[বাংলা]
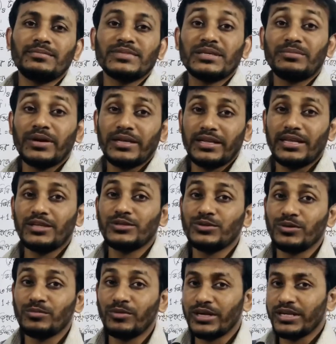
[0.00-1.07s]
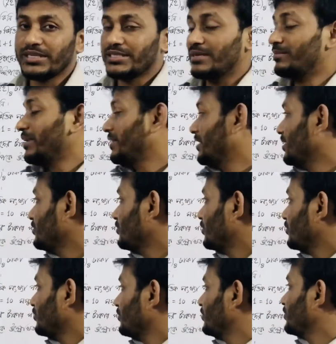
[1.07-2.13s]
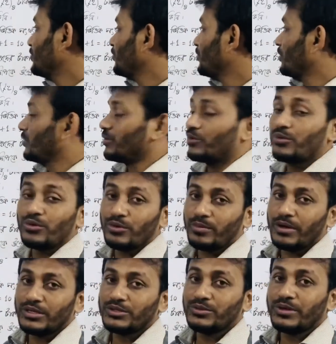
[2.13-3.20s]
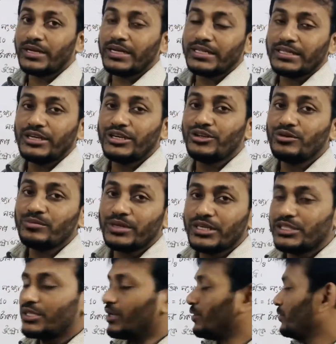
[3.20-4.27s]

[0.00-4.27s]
যে বাইনারি যোগ মনে আছে বাইনারি যখন তুমি যোগ করবা যোগের ক্ষেত্রে নিয়ম কি ছিল